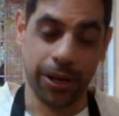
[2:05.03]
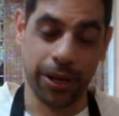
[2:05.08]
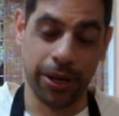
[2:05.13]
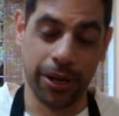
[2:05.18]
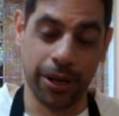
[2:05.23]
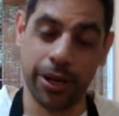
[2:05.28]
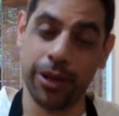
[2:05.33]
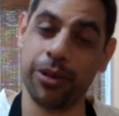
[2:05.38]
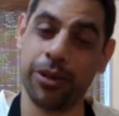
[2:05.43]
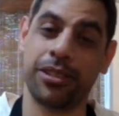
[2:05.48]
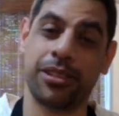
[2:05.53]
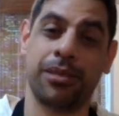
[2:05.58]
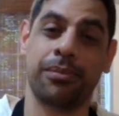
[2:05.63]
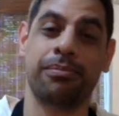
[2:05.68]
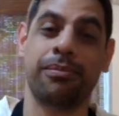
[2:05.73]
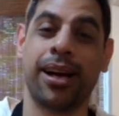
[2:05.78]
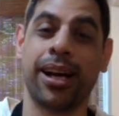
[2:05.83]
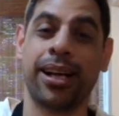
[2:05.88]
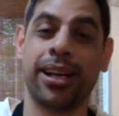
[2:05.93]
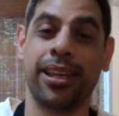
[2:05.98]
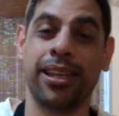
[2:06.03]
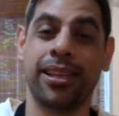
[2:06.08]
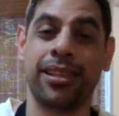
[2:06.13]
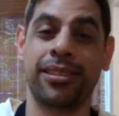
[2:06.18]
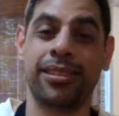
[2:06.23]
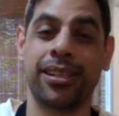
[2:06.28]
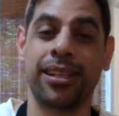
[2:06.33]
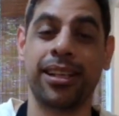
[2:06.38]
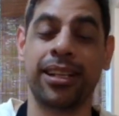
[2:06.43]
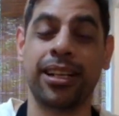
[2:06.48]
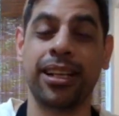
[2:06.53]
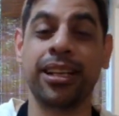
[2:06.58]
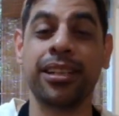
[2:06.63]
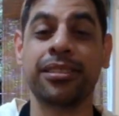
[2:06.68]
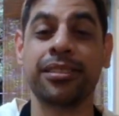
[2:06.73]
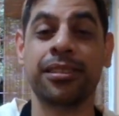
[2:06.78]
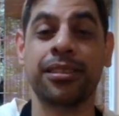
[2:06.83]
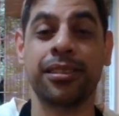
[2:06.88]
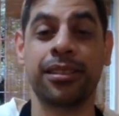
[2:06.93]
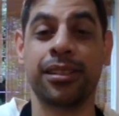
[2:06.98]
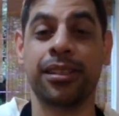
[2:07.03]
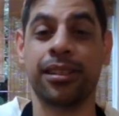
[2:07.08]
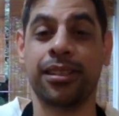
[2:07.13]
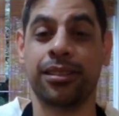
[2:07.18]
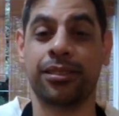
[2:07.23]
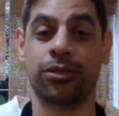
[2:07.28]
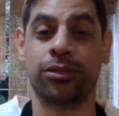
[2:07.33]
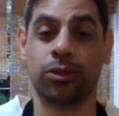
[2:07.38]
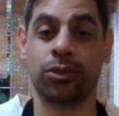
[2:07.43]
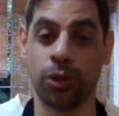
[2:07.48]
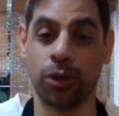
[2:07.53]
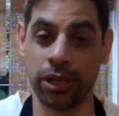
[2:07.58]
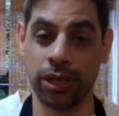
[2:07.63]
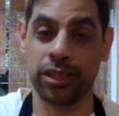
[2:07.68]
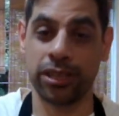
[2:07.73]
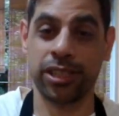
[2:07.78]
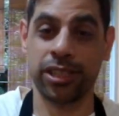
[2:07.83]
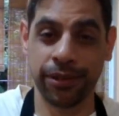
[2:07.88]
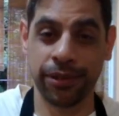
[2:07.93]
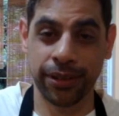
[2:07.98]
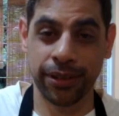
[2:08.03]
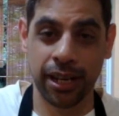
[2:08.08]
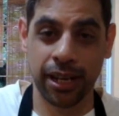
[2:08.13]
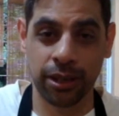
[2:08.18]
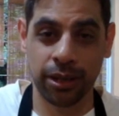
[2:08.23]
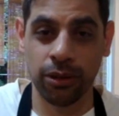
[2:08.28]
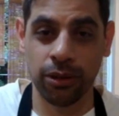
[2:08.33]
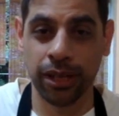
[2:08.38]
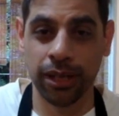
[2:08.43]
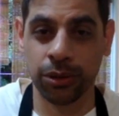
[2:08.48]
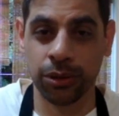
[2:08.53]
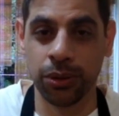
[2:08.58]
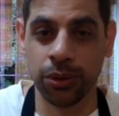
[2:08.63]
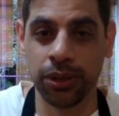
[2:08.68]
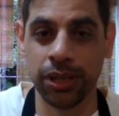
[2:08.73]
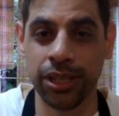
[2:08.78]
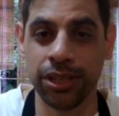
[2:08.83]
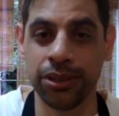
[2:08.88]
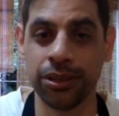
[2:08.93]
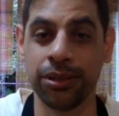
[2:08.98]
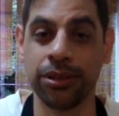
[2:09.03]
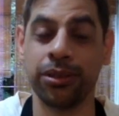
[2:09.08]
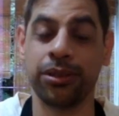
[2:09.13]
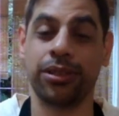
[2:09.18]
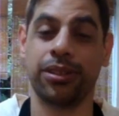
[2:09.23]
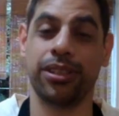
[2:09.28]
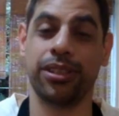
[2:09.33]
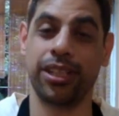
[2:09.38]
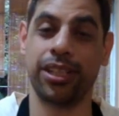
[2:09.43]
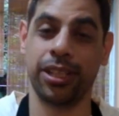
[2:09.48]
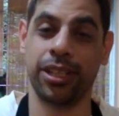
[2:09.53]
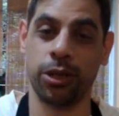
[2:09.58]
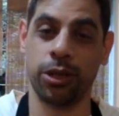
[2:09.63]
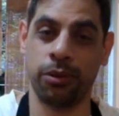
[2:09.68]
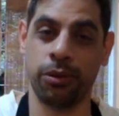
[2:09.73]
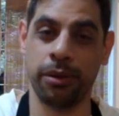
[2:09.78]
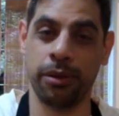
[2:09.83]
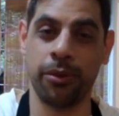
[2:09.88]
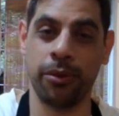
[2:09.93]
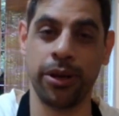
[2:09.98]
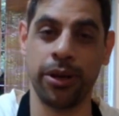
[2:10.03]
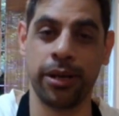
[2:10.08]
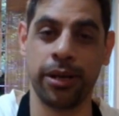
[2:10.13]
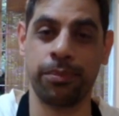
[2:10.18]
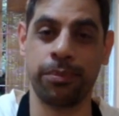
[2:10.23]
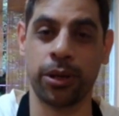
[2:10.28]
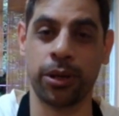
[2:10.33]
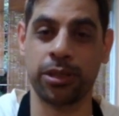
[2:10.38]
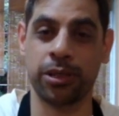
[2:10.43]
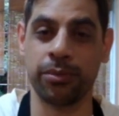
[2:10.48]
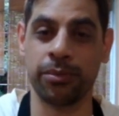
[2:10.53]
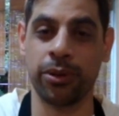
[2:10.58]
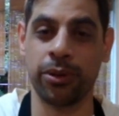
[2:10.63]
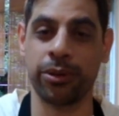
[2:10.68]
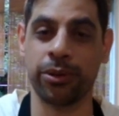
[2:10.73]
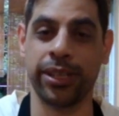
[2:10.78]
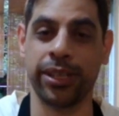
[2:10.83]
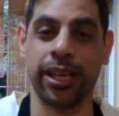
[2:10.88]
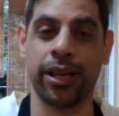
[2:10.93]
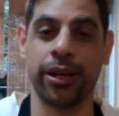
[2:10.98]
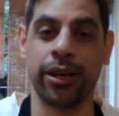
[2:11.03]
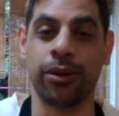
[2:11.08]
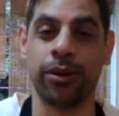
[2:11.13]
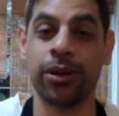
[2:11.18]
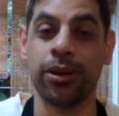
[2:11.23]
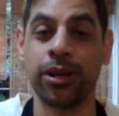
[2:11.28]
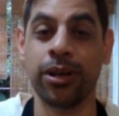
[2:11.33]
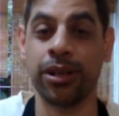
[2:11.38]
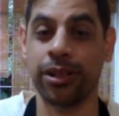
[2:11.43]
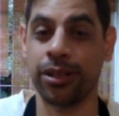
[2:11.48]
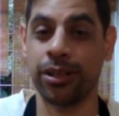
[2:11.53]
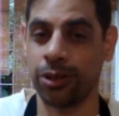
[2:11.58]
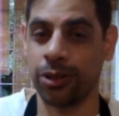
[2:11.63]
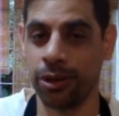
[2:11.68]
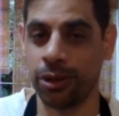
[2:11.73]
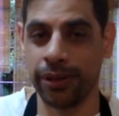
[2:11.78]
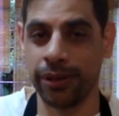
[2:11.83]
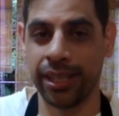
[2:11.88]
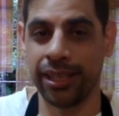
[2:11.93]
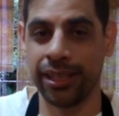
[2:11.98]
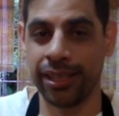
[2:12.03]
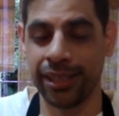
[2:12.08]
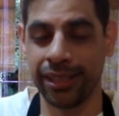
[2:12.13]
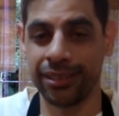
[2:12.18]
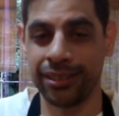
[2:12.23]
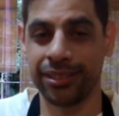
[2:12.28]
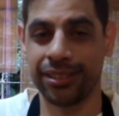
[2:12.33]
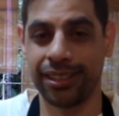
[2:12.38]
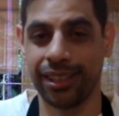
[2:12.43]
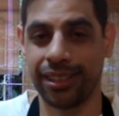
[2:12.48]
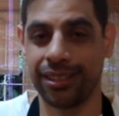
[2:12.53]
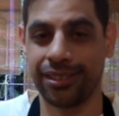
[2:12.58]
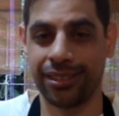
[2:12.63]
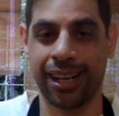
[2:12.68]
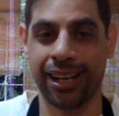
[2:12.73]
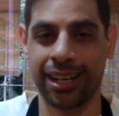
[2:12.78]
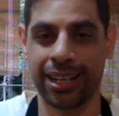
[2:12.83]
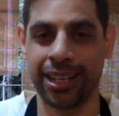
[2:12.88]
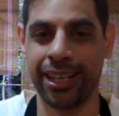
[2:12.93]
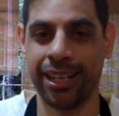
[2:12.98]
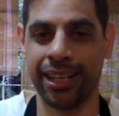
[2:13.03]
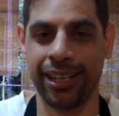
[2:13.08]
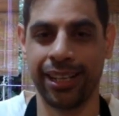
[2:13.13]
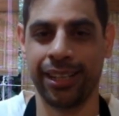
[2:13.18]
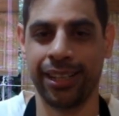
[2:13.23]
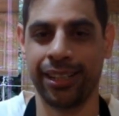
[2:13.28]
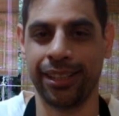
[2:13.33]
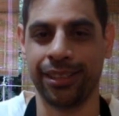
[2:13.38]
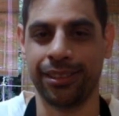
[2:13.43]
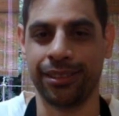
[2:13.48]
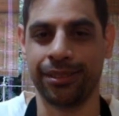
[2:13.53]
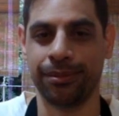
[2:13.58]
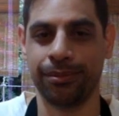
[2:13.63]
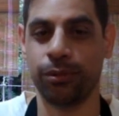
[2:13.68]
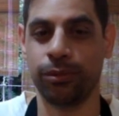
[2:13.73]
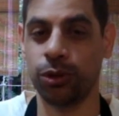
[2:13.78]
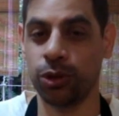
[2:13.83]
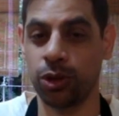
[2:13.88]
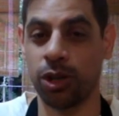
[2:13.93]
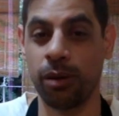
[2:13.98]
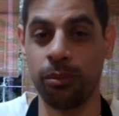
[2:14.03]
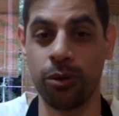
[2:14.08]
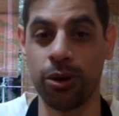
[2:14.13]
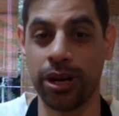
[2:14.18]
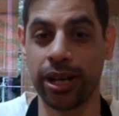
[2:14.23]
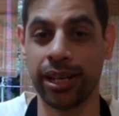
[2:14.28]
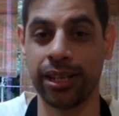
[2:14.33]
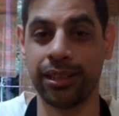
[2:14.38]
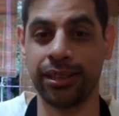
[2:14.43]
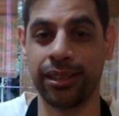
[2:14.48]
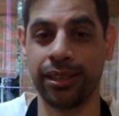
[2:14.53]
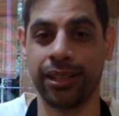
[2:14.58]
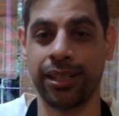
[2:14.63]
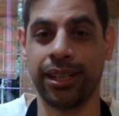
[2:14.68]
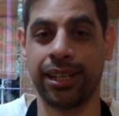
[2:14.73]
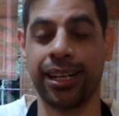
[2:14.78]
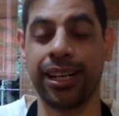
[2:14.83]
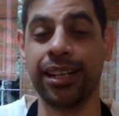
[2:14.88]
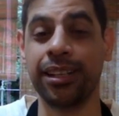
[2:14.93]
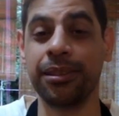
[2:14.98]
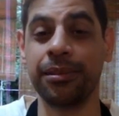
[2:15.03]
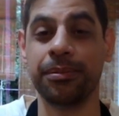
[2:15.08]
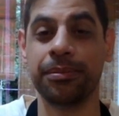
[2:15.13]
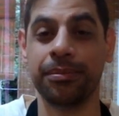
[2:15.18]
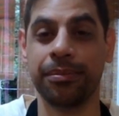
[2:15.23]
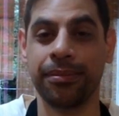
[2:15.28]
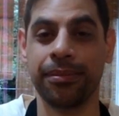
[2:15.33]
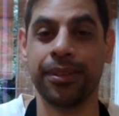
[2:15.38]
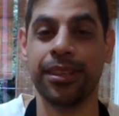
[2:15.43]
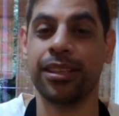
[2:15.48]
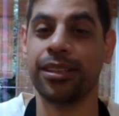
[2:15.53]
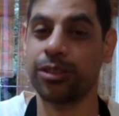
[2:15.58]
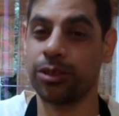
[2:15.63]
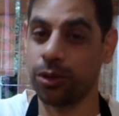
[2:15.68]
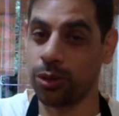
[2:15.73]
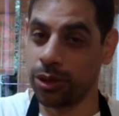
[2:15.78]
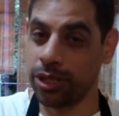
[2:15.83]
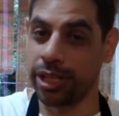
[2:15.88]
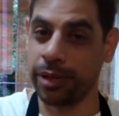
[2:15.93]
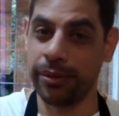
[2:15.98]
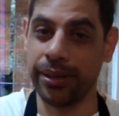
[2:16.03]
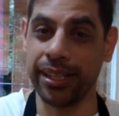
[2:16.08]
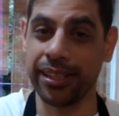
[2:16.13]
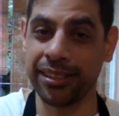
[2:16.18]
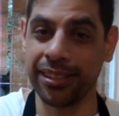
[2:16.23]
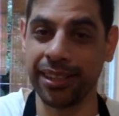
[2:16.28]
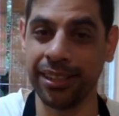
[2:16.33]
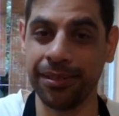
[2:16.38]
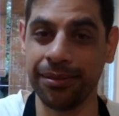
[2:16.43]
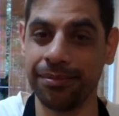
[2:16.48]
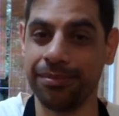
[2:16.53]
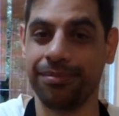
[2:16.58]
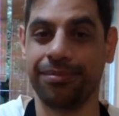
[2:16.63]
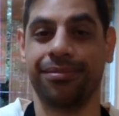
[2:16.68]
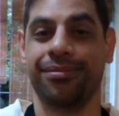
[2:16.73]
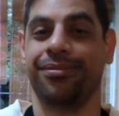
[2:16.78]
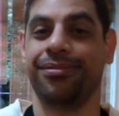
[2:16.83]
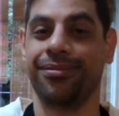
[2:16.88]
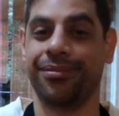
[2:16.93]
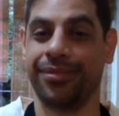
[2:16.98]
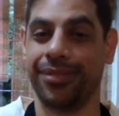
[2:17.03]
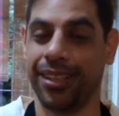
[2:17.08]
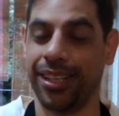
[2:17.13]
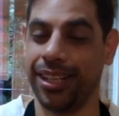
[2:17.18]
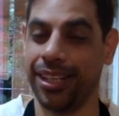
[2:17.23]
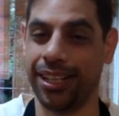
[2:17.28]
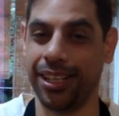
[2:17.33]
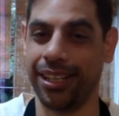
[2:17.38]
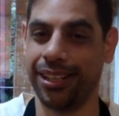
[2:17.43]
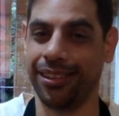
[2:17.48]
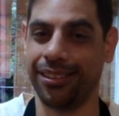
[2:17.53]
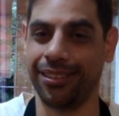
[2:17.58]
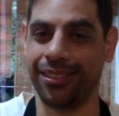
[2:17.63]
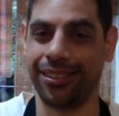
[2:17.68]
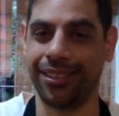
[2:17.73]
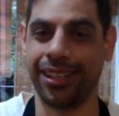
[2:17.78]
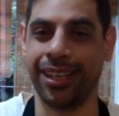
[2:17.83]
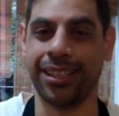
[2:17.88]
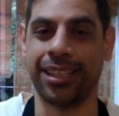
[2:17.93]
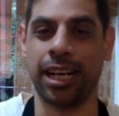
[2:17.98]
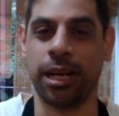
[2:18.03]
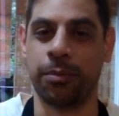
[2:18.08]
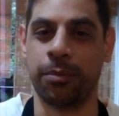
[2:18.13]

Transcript: Bueno, y sin más que decirles, soy el chef Carlos Astudillo y nos vemos en el próximo video. No olviden darle mucho amor a este canal, suscribirse y hasta la